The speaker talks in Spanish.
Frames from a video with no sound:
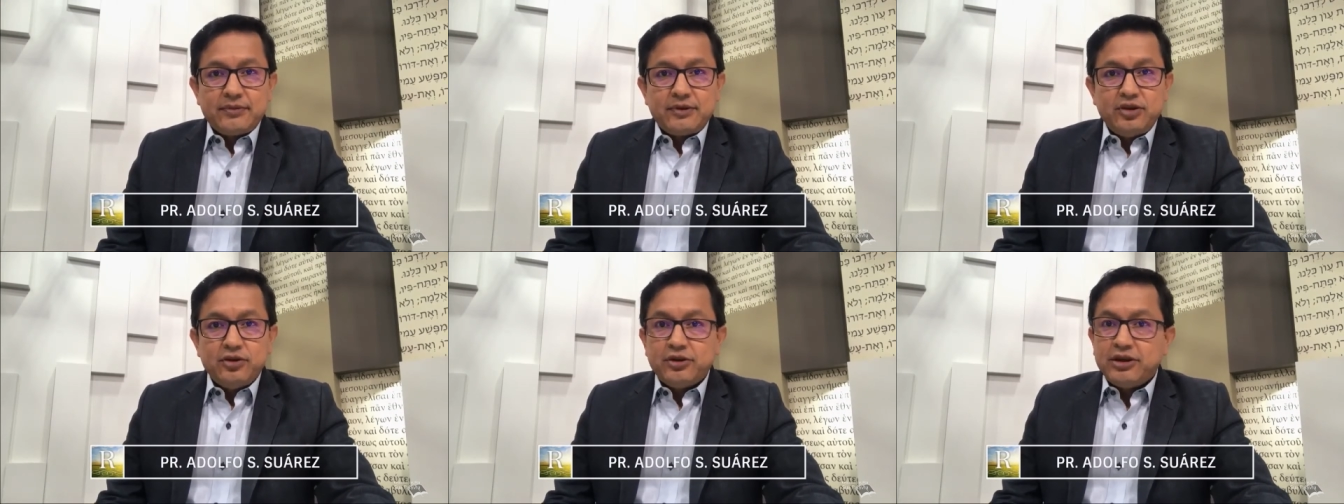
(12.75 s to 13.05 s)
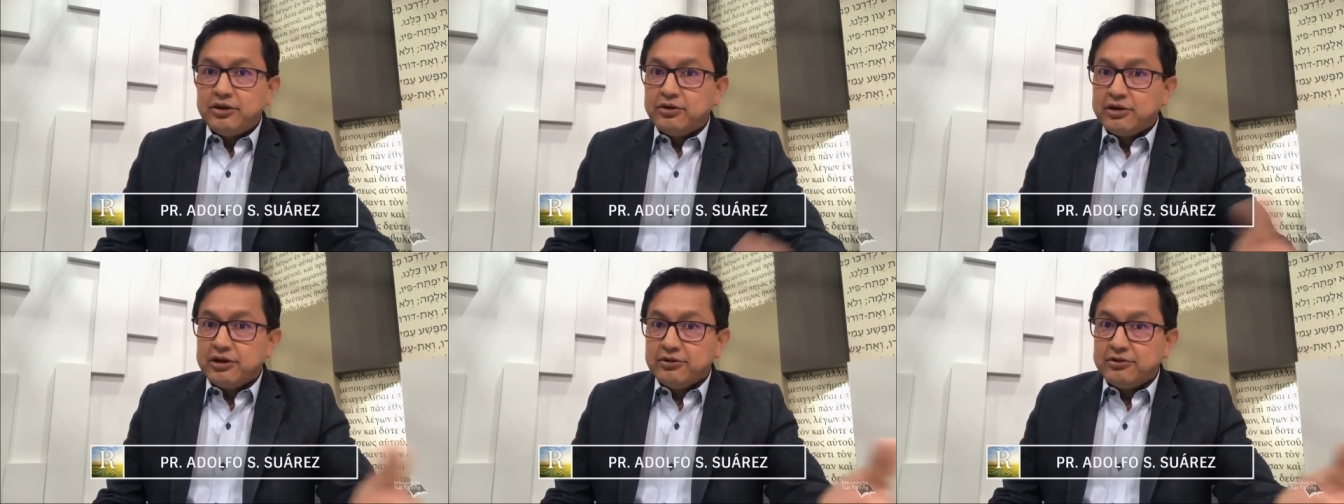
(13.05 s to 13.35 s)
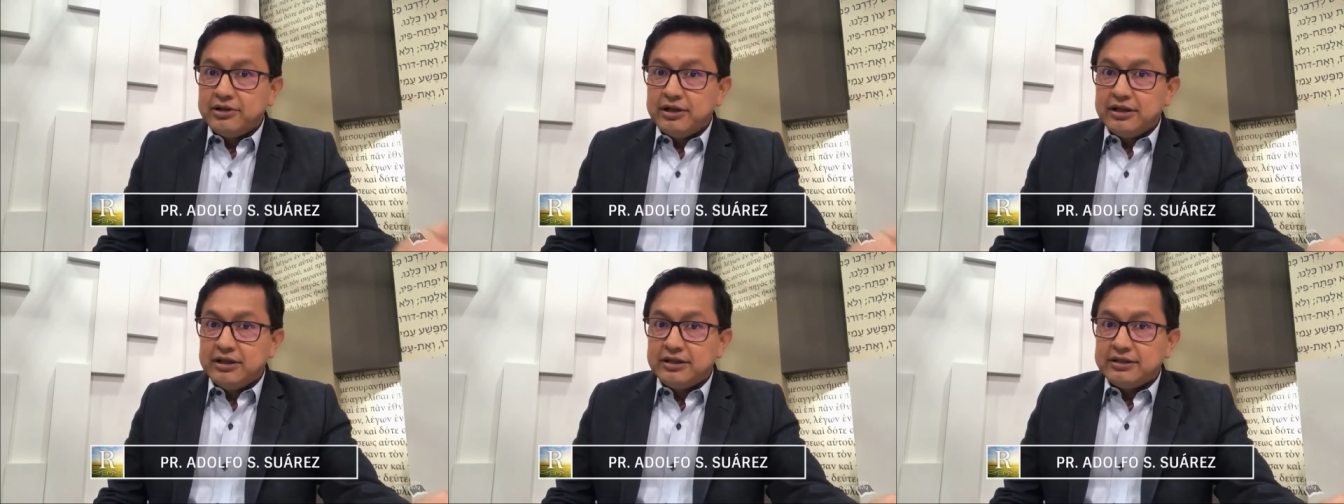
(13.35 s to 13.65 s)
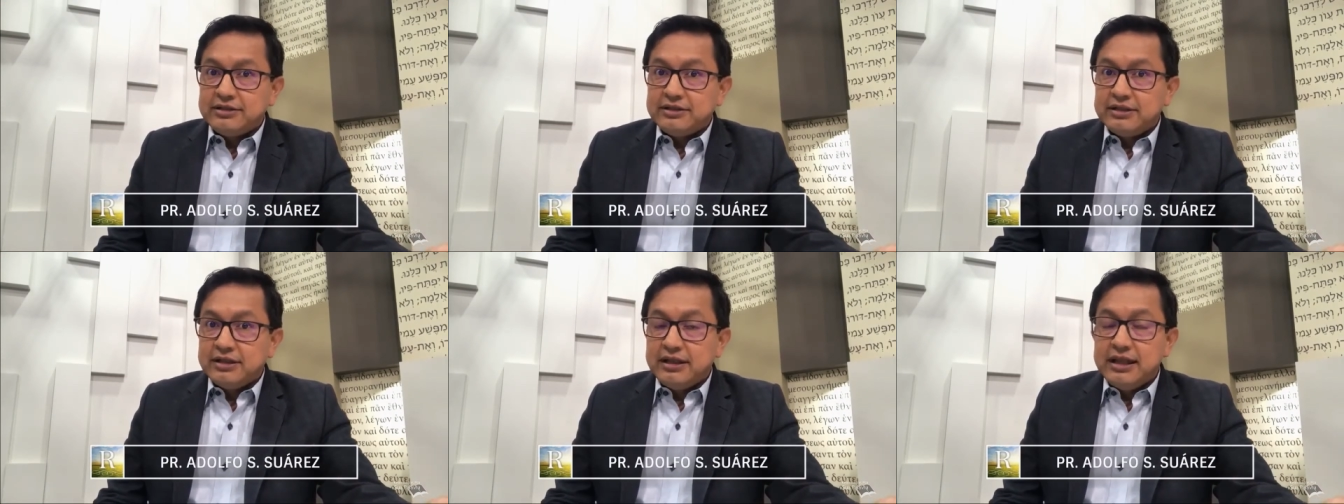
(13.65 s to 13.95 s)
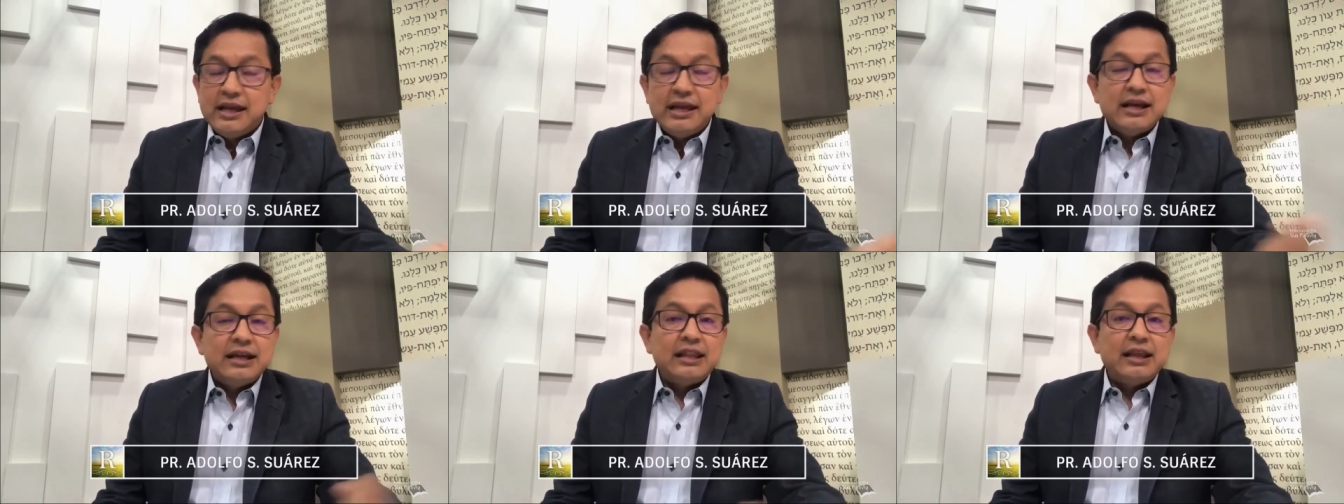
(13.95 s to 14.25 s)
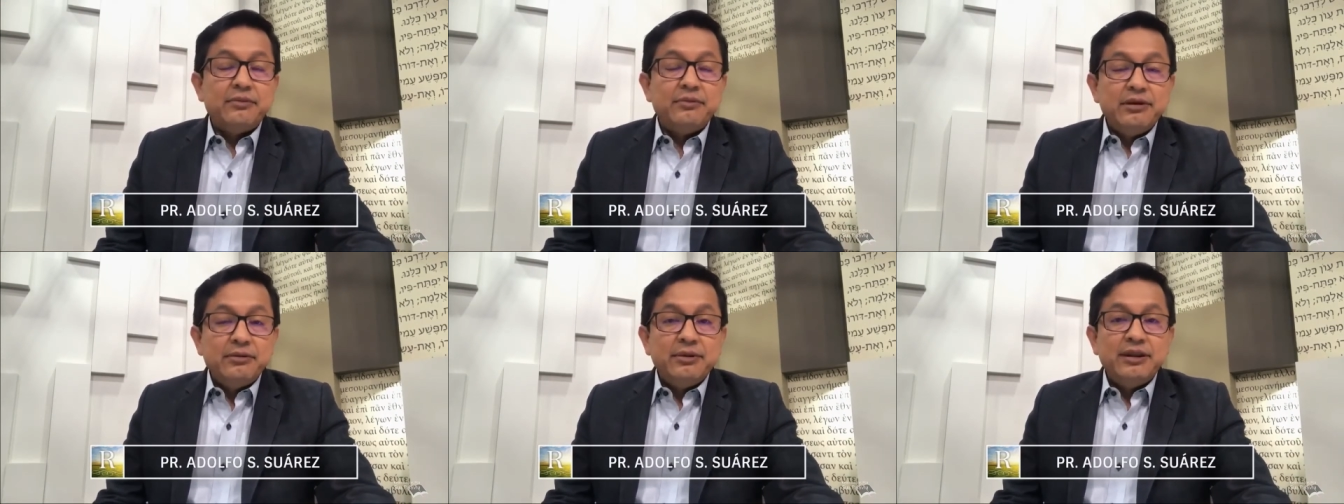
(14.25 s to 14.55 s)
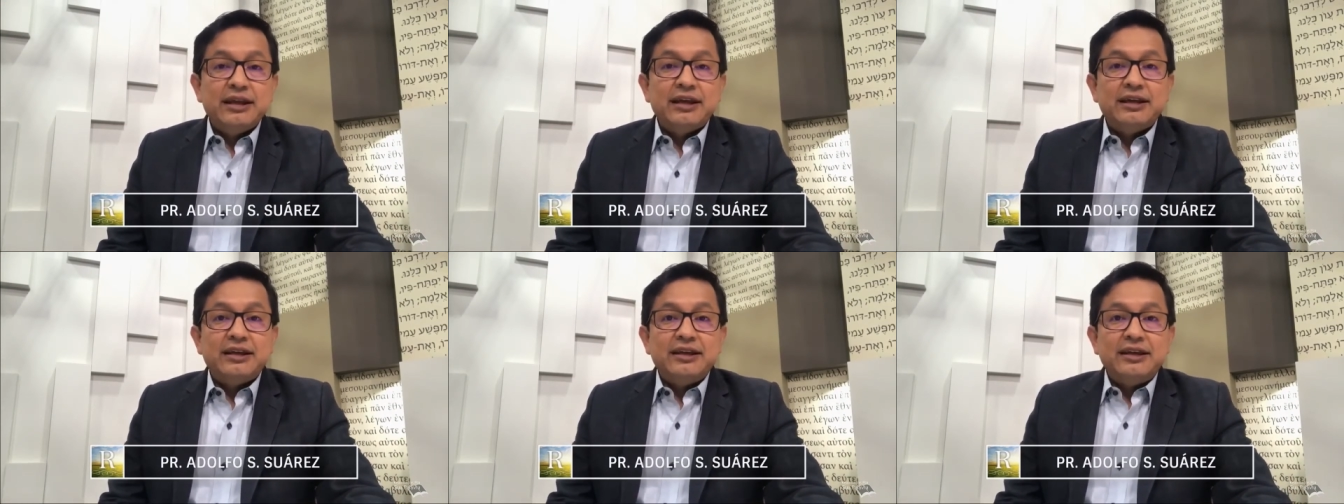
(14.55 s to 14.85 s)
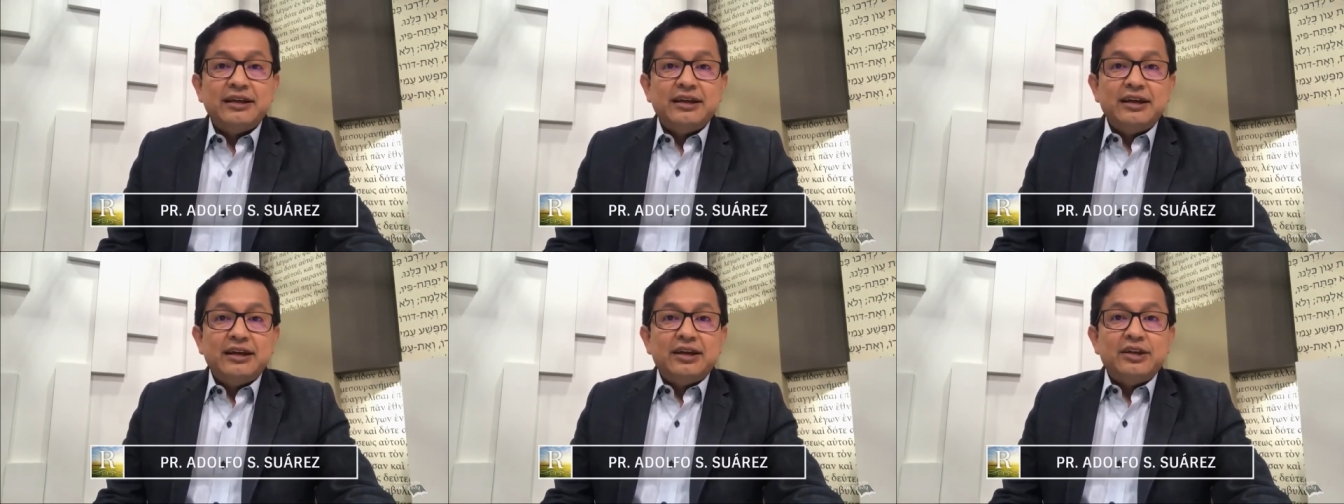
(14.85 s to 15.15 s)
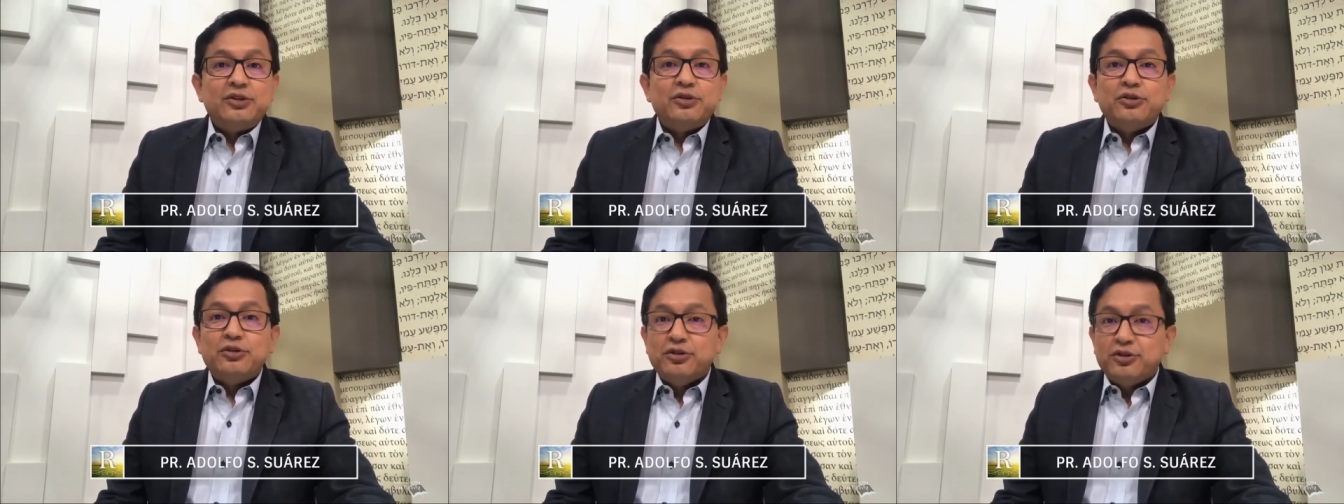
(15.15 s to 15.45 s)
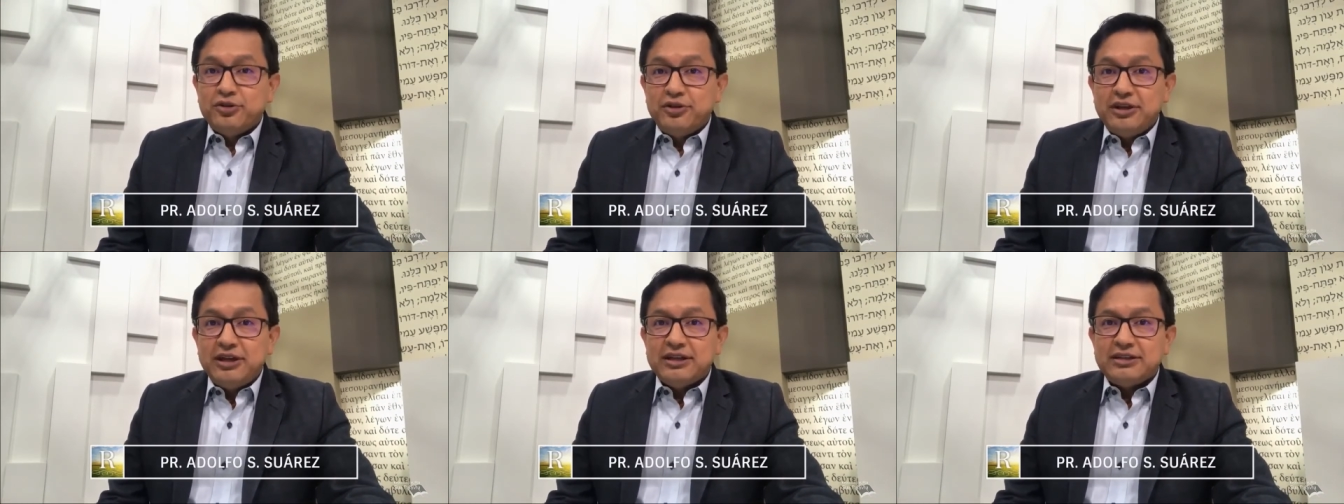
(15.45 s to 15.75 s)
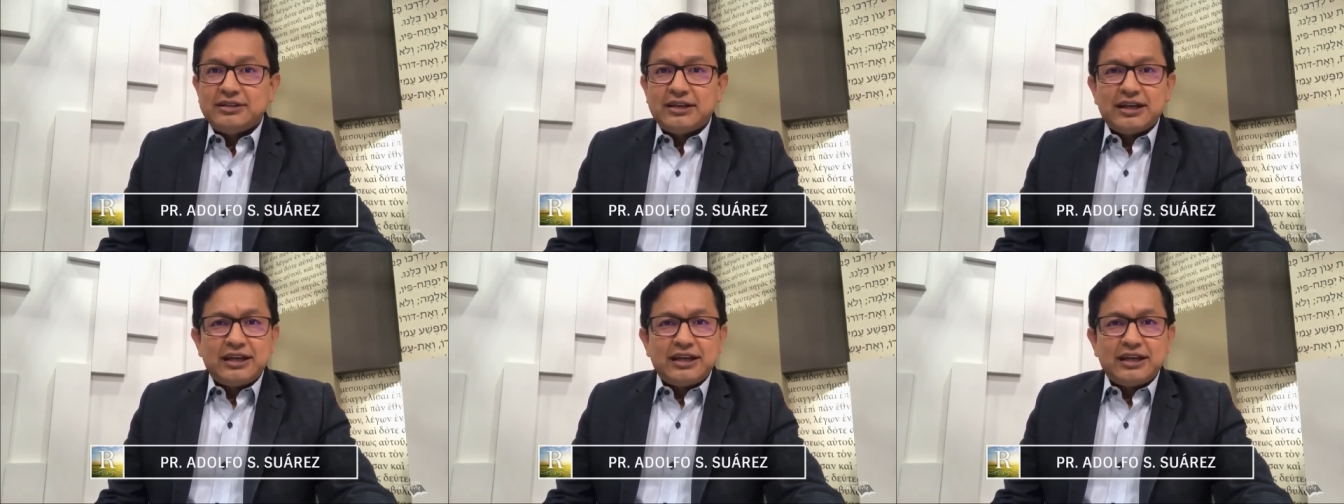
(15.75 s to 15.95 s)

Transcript: Yo quiero que ustedes lean la Biblia todos los días.